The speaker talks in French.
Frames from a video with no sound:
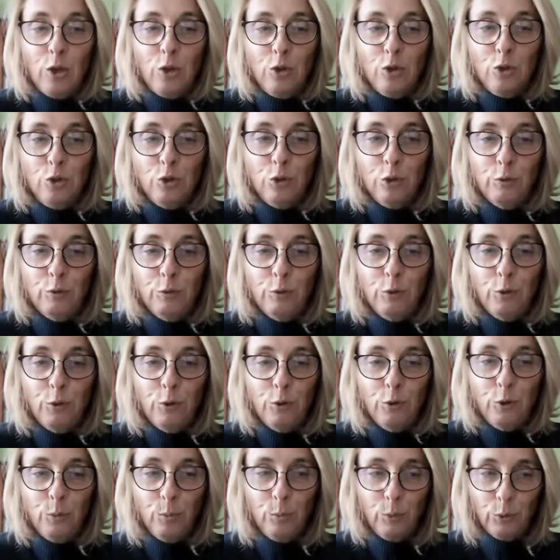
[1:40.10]
je vous
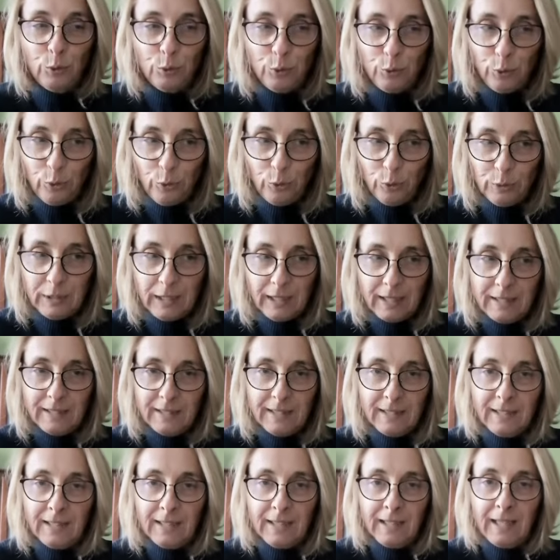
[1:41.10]
recommande de
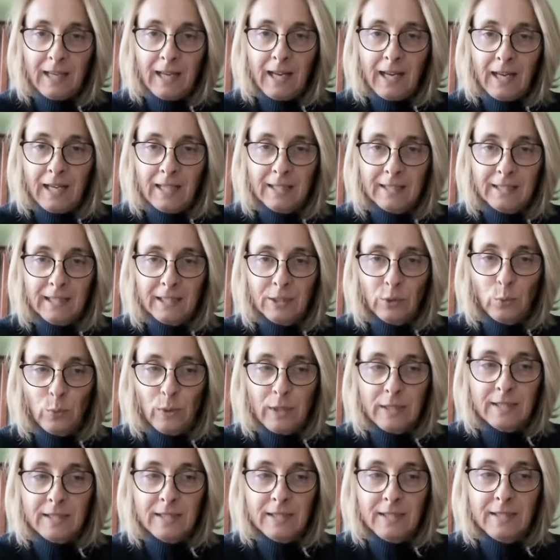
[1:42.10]
contacter Anna
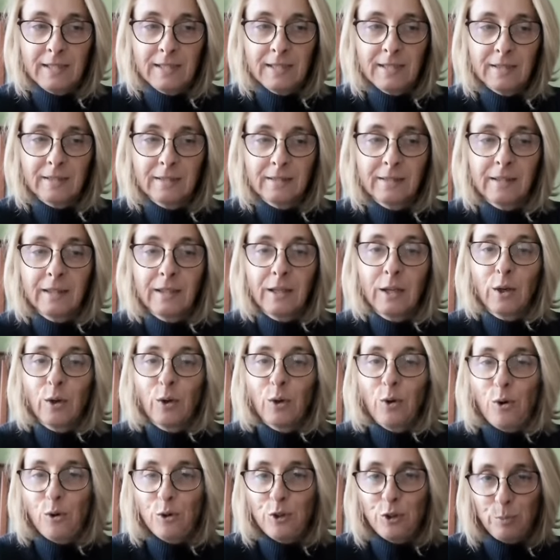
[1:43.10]
Noaziz,
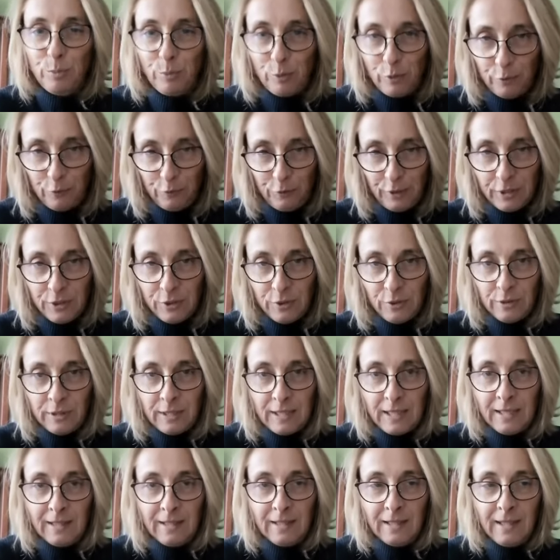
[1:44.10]
coach
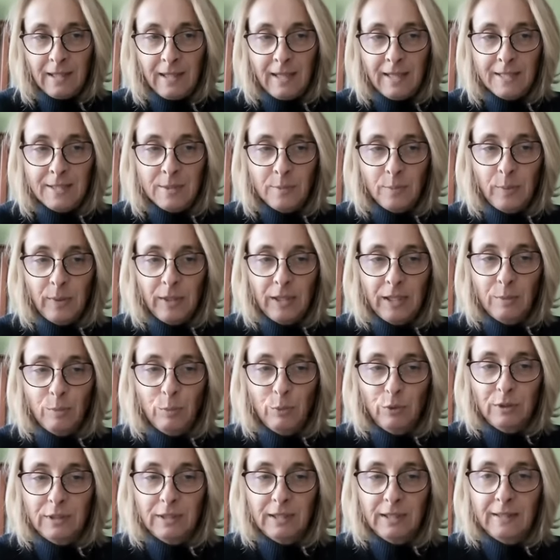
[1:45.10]
professionnel
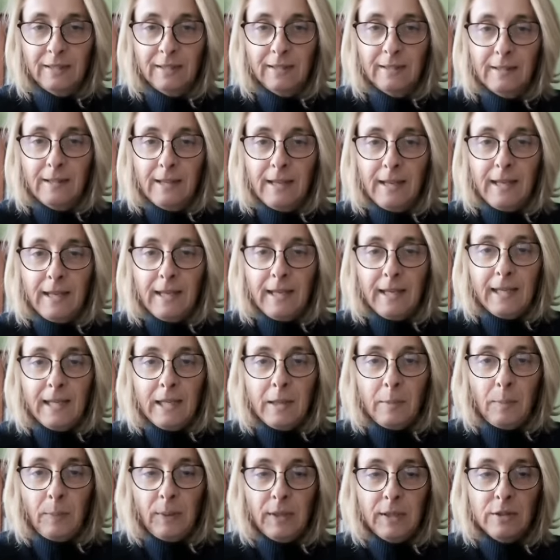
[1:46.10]
expérimenté
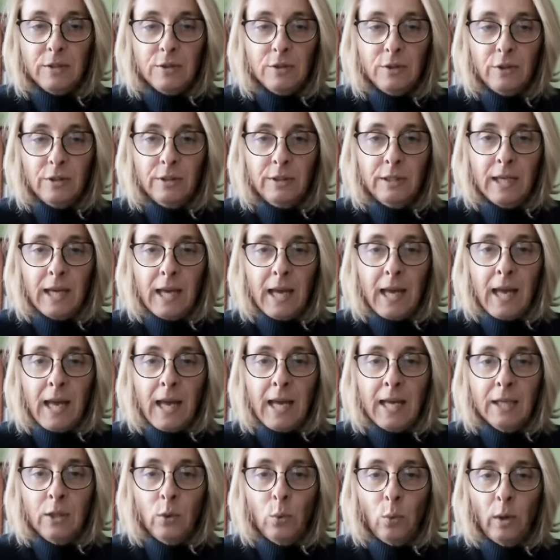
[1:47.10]
et personne
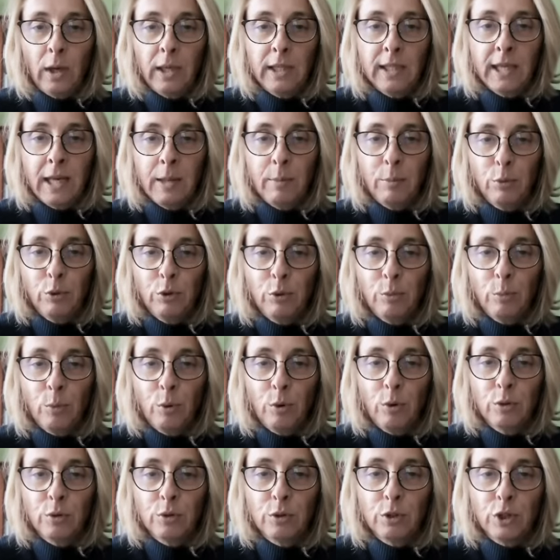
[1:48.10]

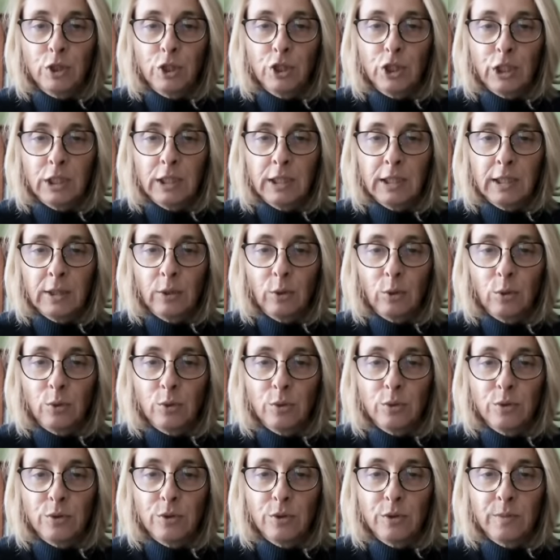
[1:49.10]
incroyablement
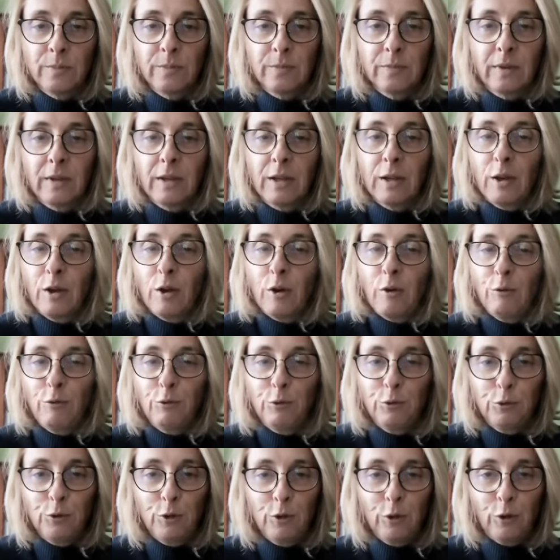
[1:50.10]
généreuse.
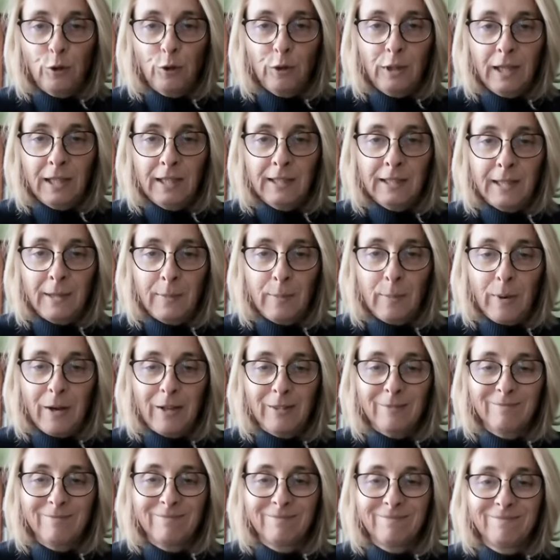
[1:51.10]
Vous ne le regretterez
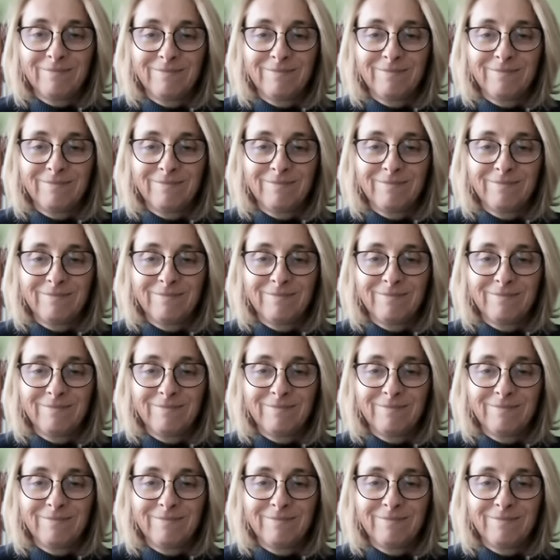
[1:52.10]
pas.